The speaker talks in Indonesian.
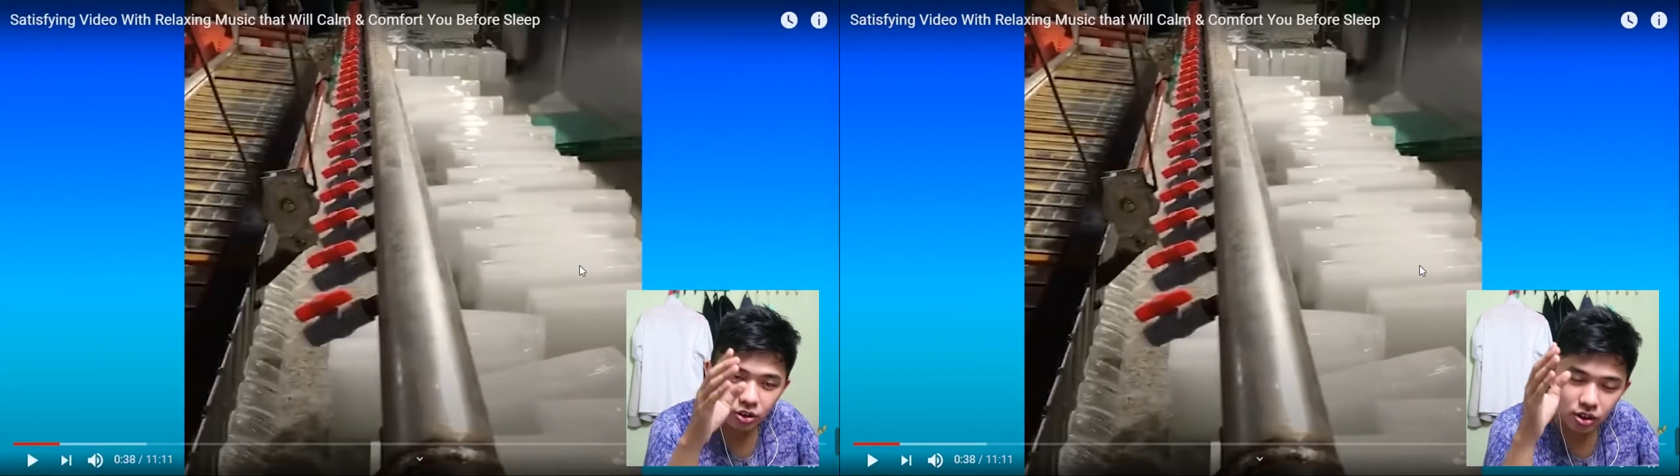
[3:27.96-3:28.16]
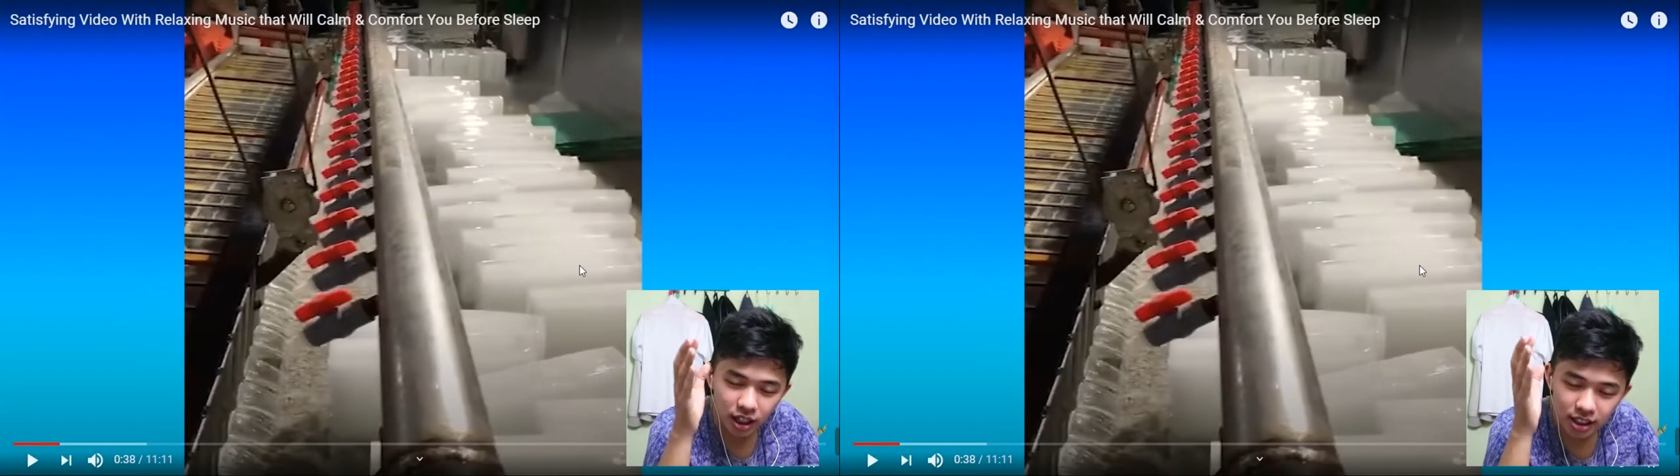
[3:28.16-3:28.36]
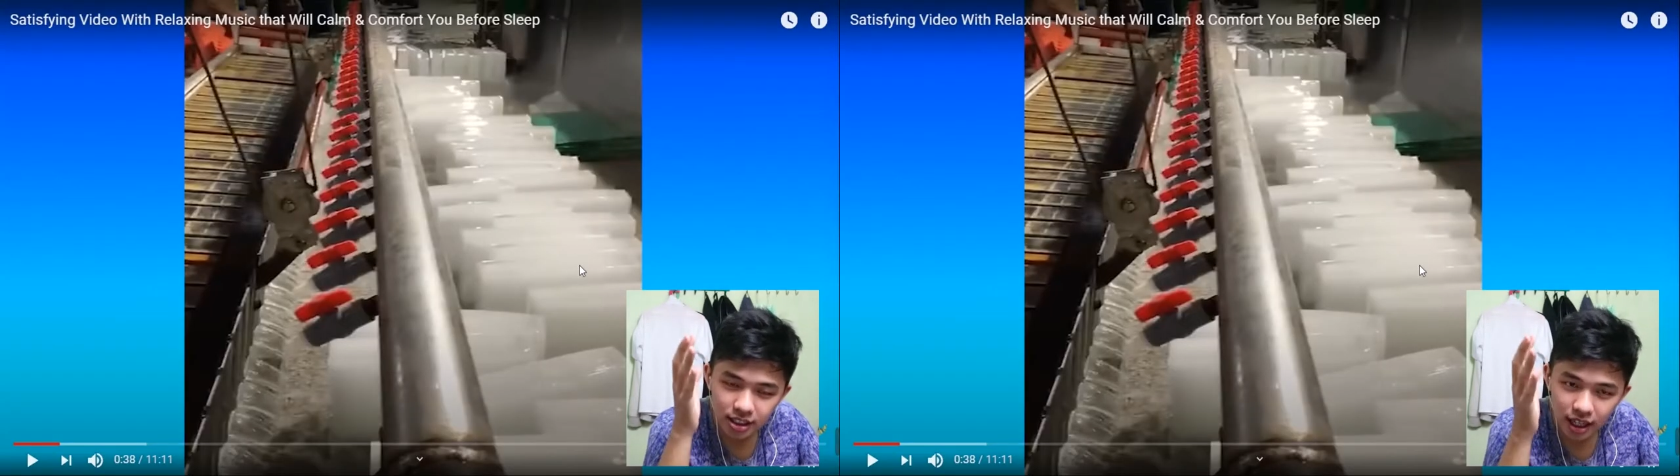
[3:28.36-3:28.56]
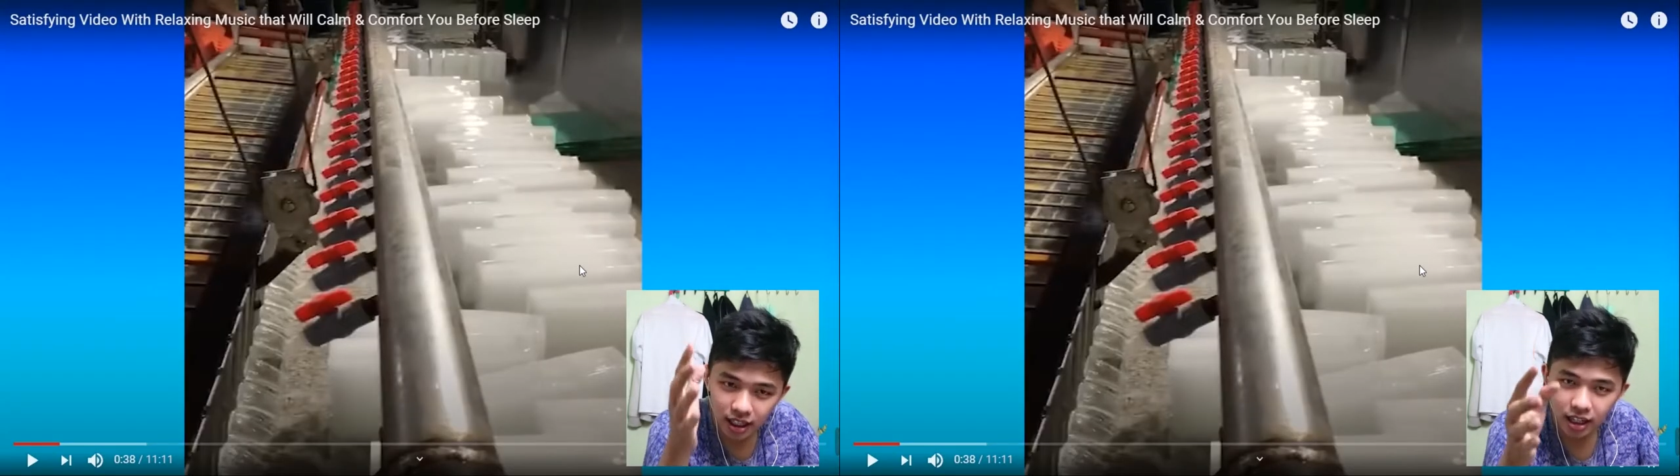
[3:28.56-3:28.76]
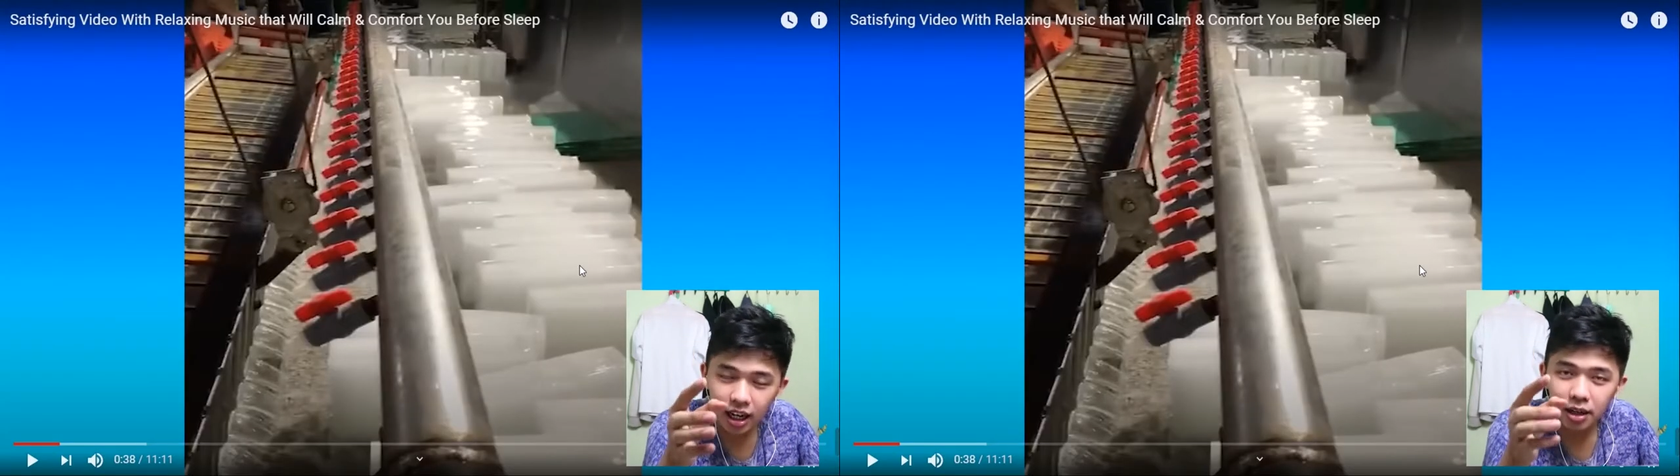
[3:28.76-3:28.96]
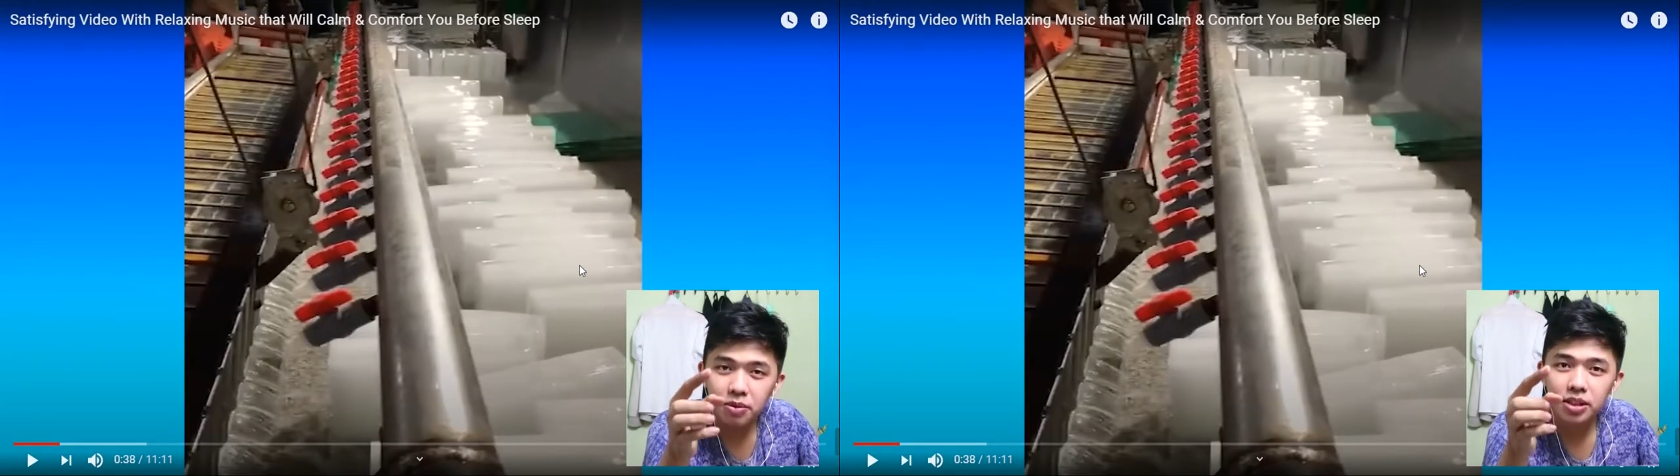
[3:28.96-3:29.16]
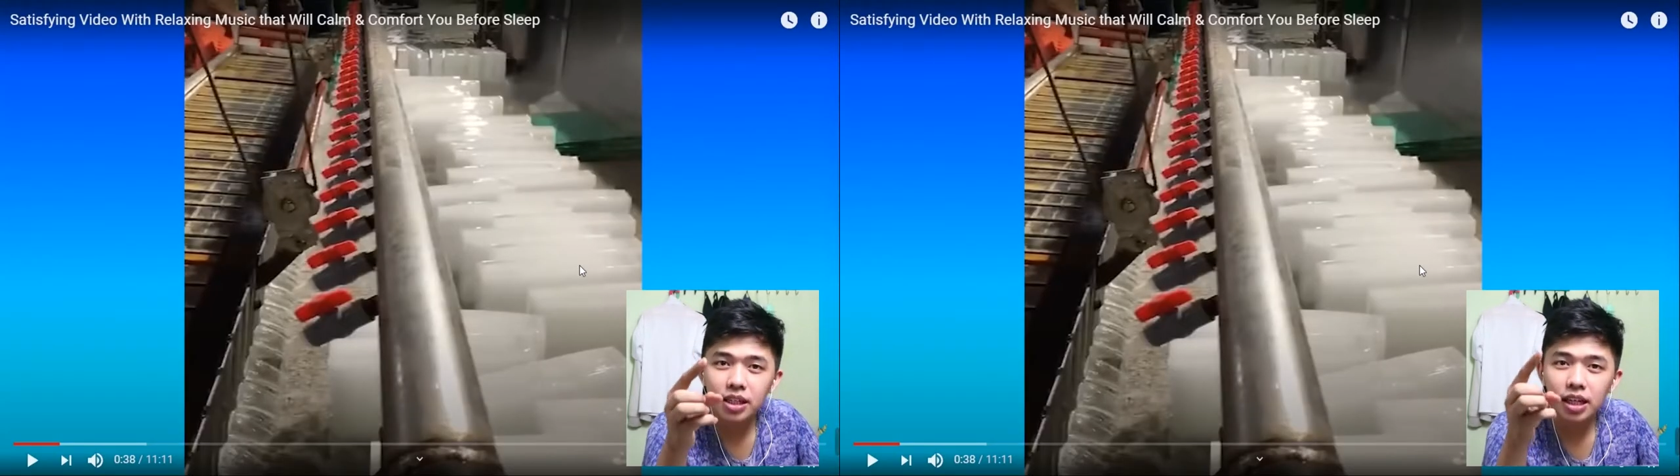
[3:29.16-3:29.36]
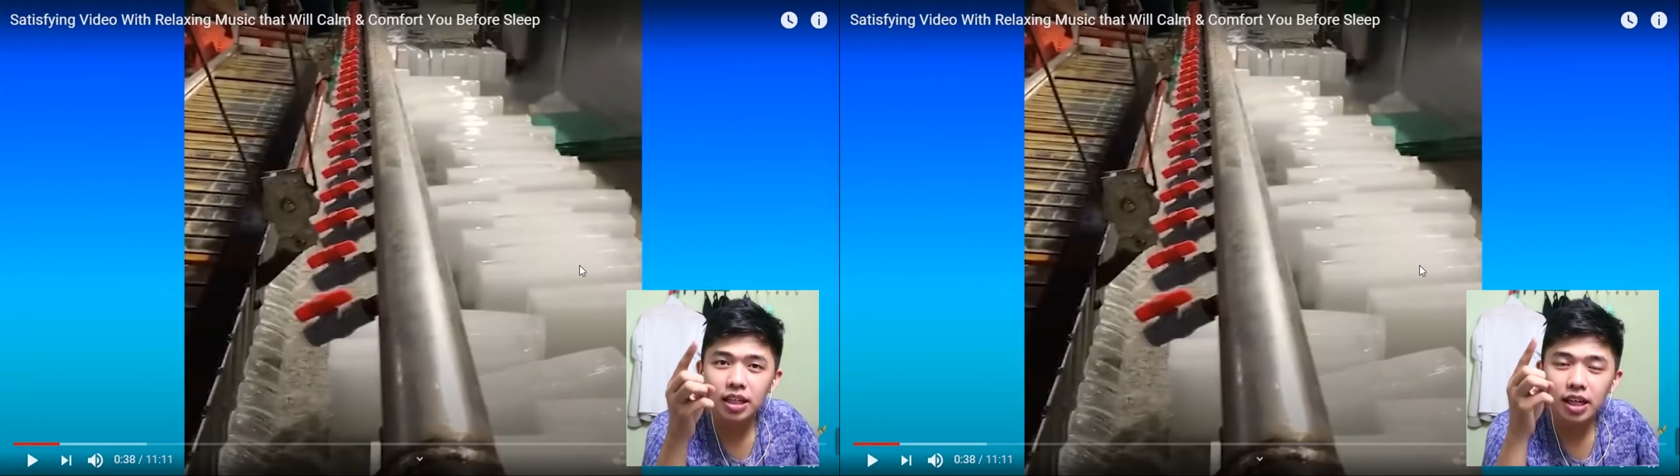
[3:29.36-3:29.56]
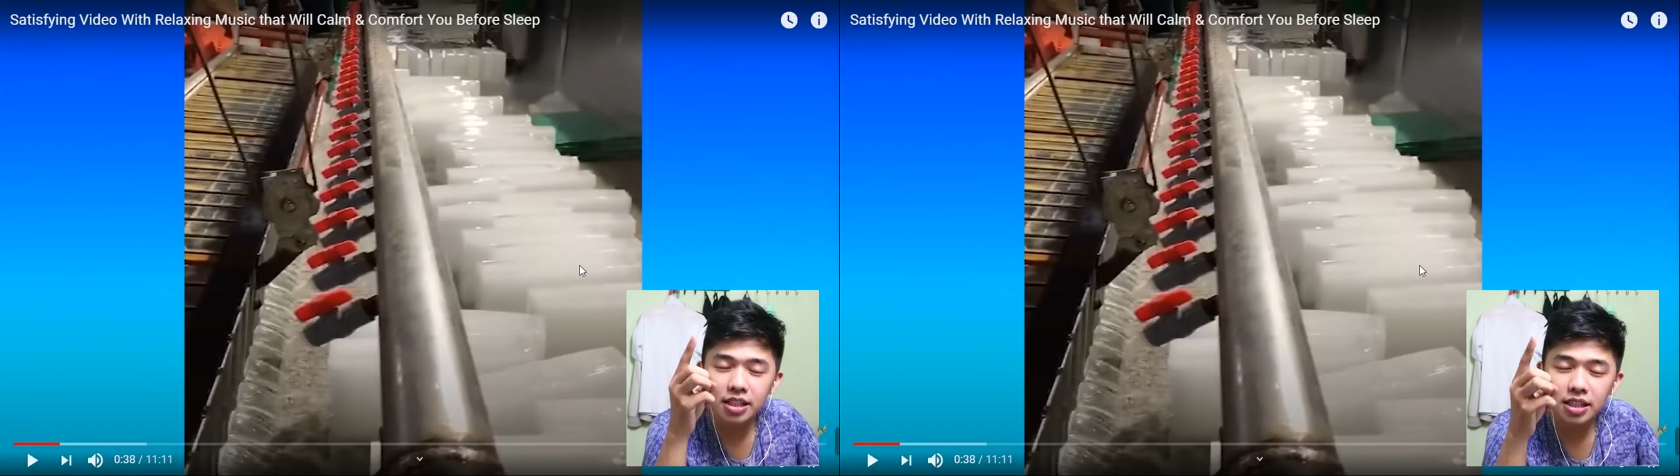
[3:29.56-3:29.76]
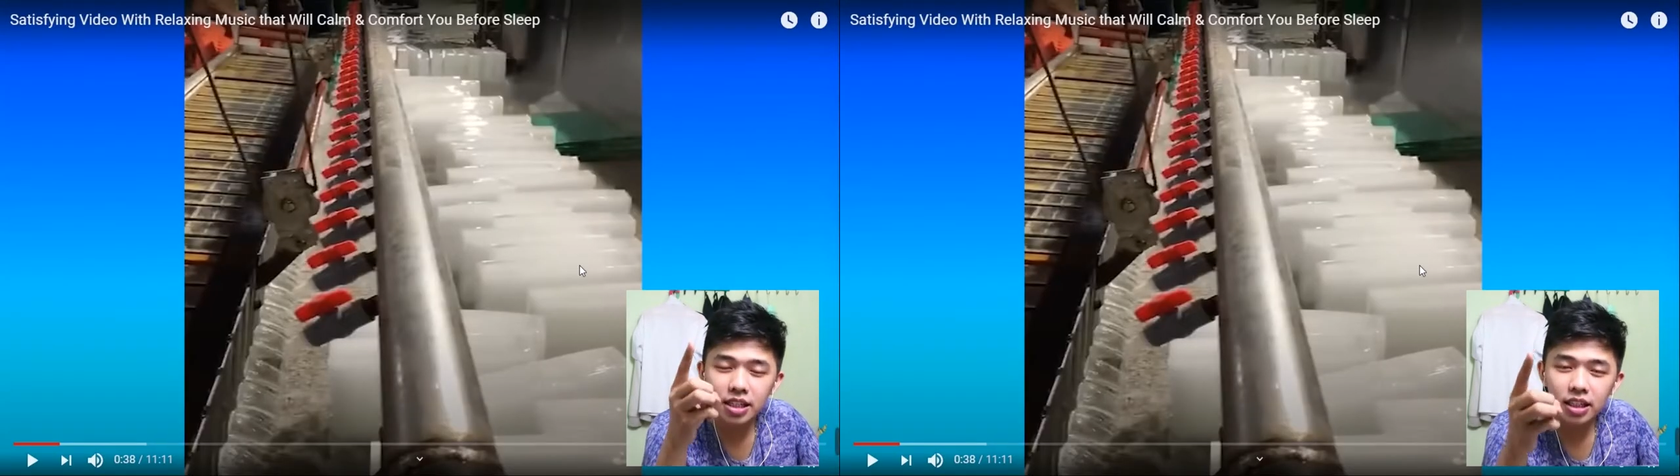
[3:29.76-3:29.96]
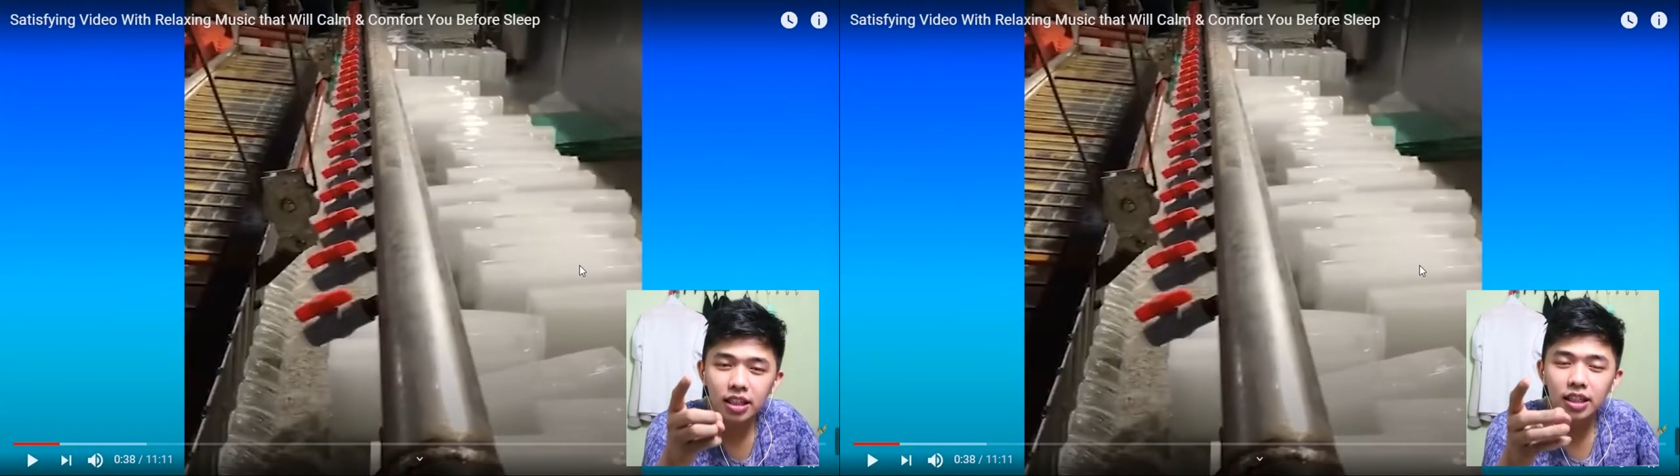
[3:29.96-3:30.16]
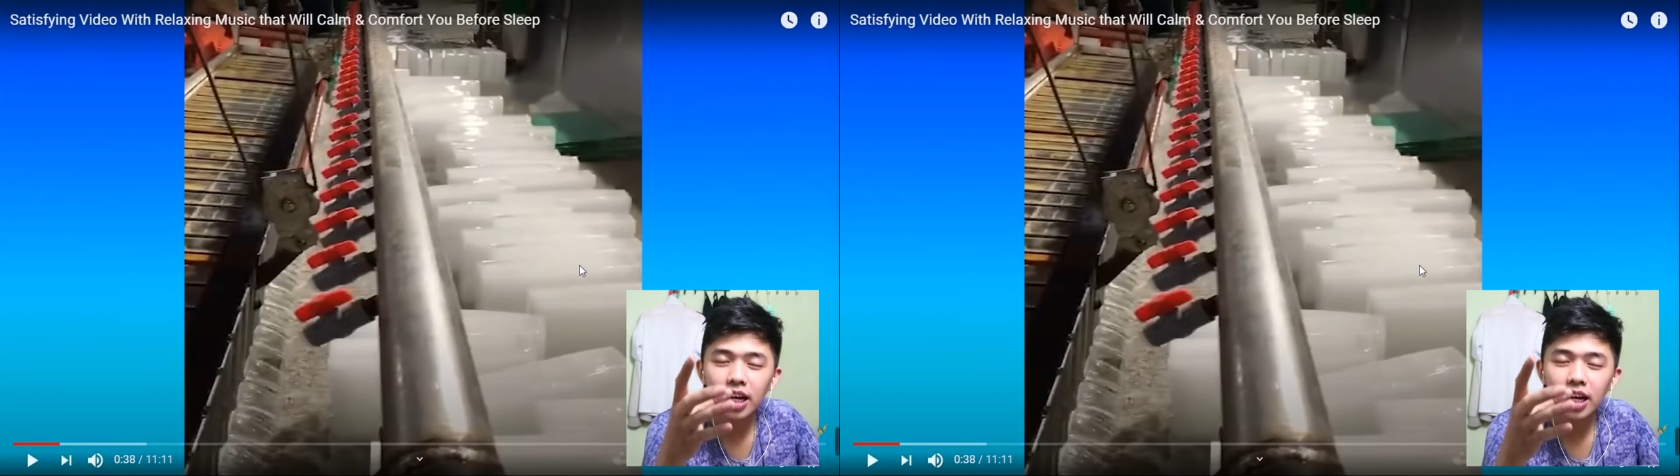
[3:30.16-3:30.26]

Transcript: terus kalian cari kalian bisa lihat sendiri